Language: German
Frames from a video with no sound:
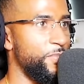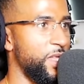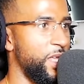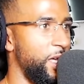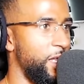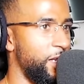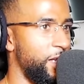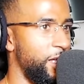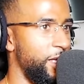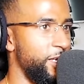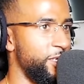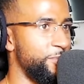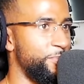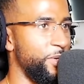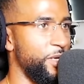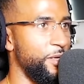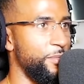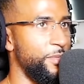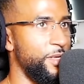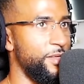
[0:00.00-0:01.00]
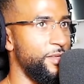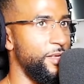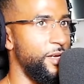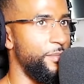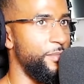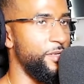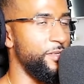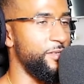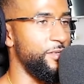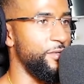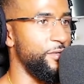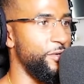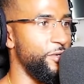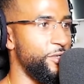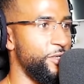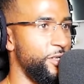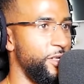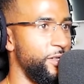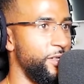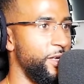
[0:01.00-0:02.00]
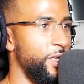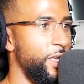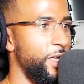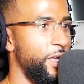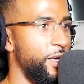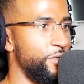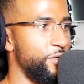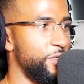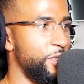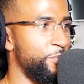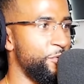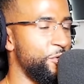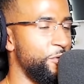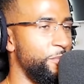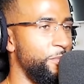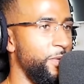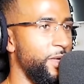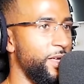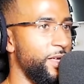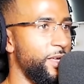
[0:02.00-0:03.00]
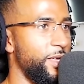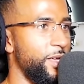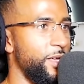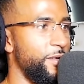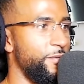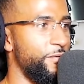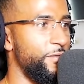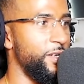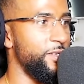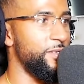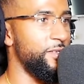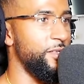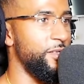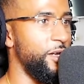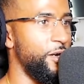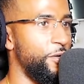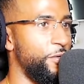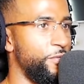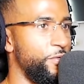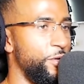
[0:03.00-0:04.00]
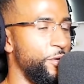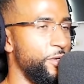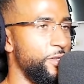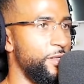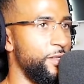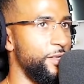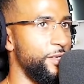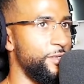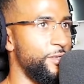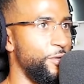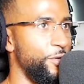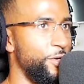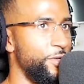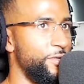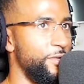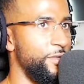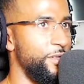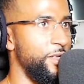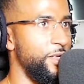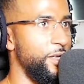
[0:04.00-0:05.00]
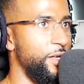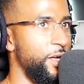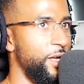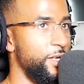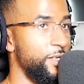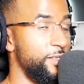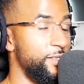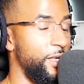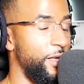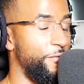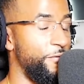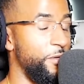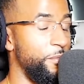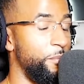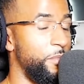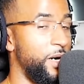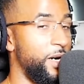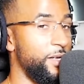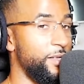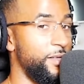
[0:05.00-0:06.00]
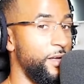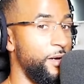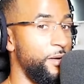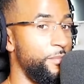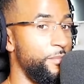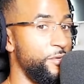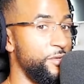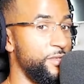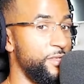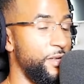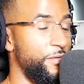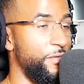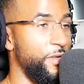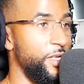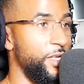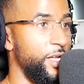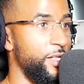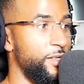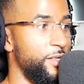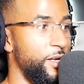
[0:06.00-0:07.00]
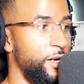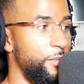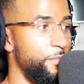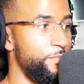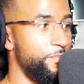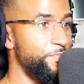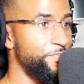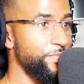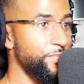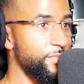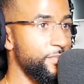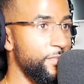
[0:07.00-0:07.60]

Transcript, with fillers: kentler experiment damals in Deutschland. Also es gibt schon mehrere Hinweise, die darauf deuten, dass Leute, die sehr viel Macht haben und sehr viel Geld haben,